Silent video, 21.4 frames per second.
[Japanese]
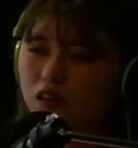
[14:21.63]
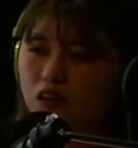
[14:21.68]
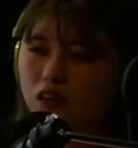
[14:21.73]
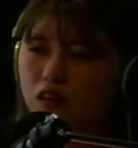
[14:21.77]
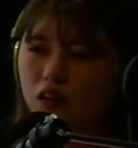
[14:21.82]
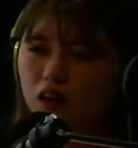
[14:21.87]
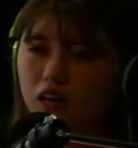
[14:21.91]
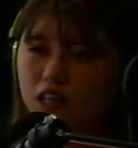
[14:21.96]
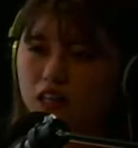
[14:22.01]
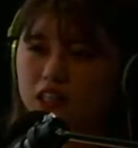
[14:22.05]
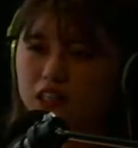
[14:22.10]

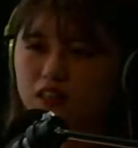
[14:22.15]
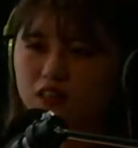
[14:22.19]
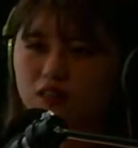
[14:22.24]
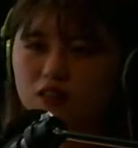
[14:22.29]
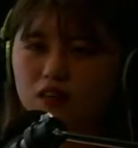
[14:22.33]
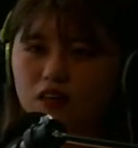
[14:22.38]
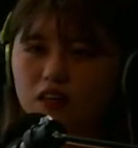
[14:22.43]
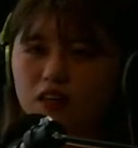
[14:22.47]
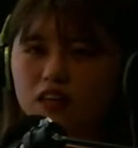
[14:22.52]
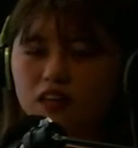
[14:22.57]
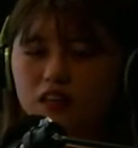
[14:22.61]
8時
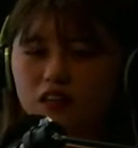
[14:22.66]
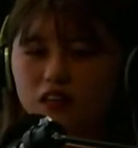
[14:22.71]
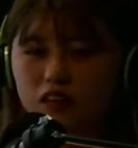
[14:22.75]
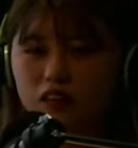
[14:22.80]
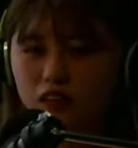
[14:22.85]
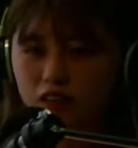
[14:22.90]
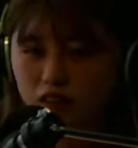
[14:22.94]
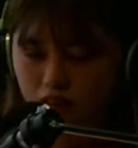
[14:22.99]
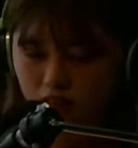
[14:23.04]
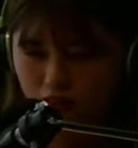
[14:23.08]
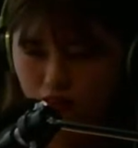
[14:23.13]
ぐらいに
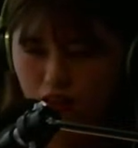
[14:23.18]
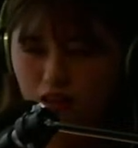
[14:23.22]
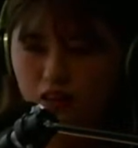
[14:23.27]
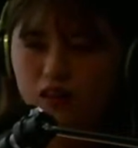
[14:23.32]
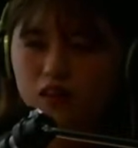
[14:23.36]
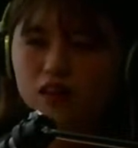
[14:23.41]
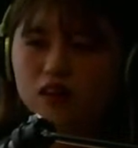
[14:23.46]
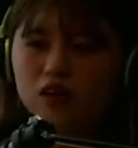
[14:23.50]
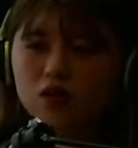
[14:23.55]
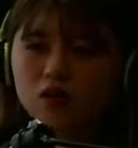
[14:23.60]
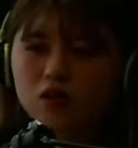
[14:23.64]

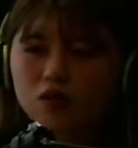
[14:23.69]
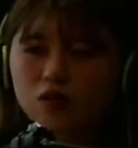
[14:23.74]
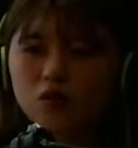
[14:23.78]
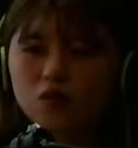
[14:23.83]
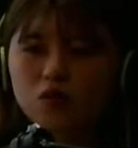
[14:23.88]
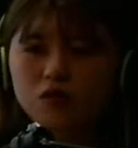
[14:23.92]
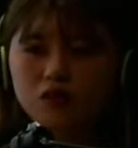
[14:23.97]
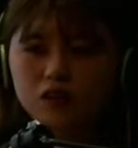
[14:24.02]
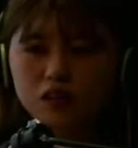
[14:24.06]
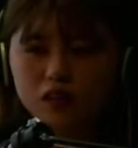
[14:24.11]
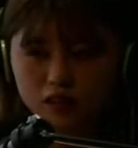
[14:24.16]
ね、学
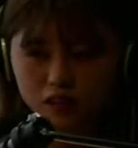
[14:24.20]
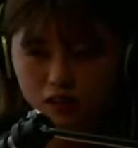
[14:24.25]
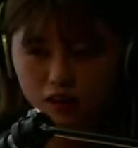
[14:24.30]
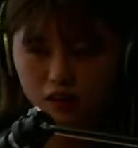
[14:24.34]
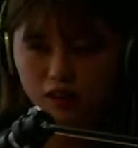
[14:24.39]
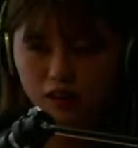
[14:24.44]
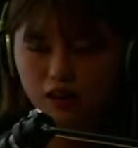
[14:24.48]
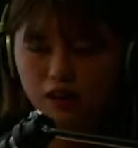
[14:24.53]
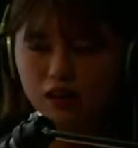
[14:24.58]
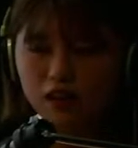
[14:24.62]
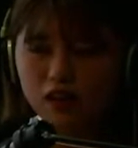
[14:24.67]
校出
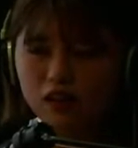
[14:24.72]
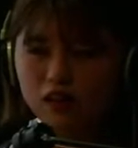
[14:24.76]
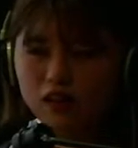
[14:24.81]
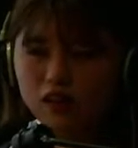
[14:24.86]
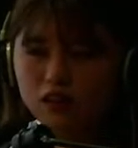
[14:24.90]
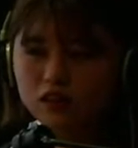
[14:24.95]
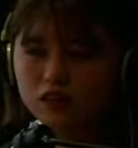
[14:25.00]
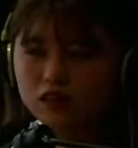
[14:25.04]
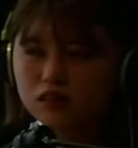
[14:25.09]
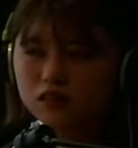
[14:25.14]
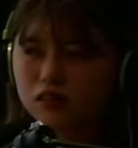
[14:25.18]
て、
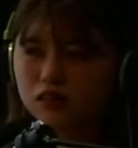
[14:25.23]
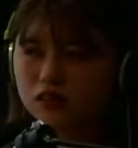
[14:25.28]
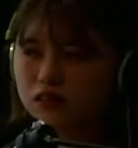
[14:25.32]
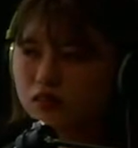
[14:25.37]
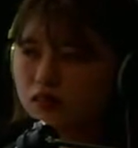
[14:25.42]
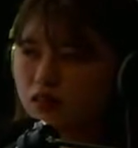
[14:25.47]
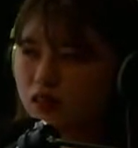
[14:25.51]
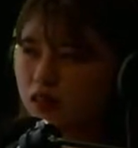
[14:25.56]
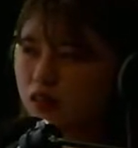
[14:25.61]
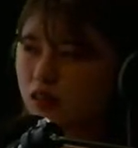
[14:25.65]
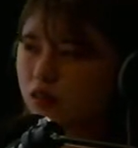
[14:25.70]
で、そ
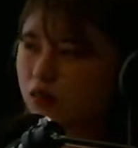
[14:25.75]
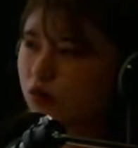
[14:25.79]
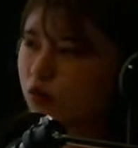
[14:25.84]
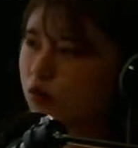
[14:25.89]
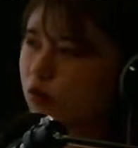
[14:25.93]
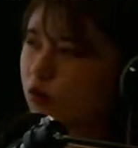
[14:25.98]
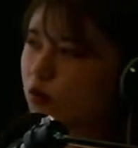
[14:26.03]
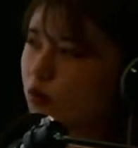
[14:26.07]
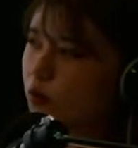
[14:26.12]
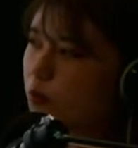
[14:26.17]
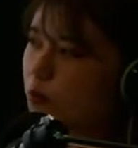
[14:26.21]
の
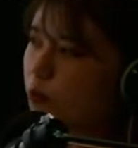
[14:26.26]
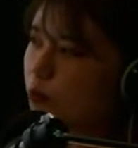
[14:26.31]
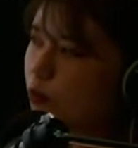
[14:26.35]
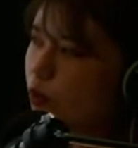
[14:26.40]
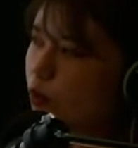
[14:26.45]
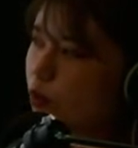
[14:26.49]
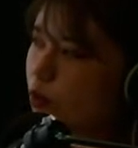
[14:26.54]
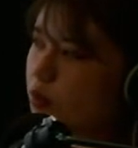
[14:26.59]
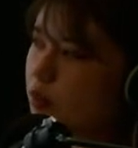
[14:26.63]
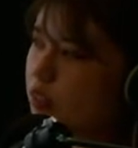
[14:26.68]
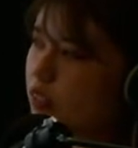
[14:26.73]
後、
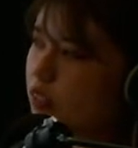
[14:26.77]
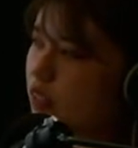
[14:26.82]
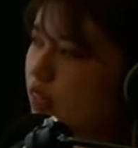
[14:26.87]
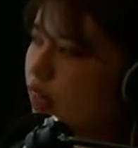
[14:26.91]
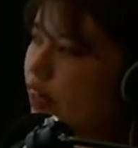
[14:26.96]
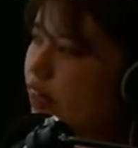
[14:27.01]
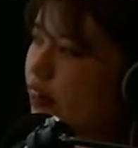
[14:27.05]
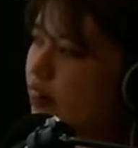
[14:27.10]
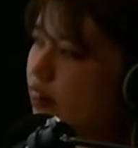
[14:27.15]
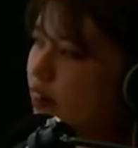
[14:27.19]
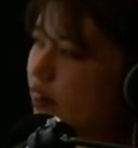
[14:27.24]
お家
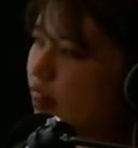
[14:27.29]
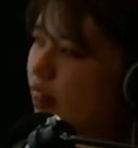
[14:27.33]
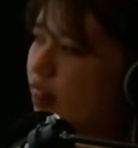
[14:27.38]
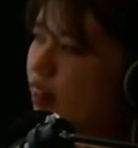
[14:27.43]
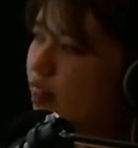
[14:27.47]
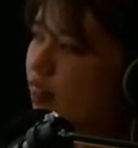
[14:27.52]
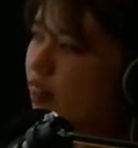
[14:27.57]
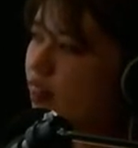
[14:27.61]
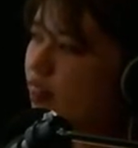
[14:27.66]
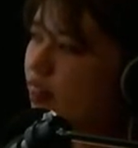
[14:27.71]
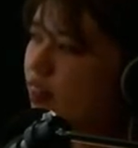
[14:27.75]
帰っ
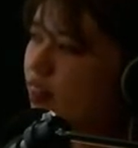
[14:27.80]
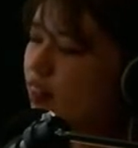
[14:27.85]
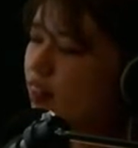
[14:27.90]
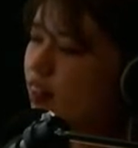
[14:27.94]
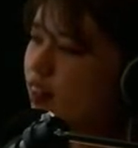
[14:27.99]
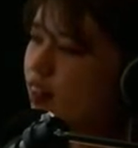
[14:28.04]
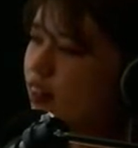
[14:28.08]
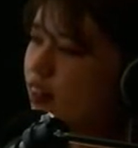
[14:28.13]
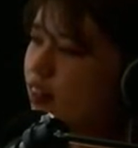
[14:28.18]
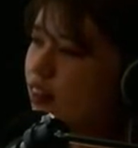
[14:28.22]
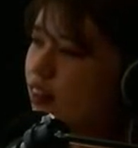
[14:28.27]
て、
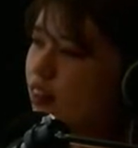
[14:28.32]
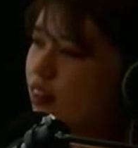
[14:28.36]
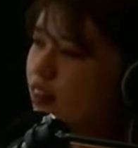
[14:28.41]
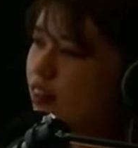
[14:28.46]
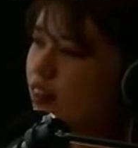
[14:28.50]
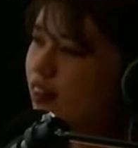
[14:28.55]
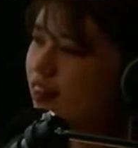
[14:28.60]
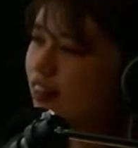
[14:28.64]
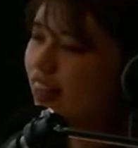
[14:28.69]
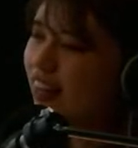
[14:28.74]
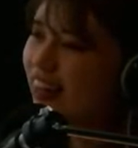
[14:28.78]

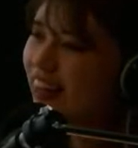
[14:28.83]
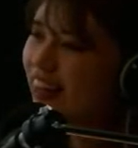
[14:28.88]
で、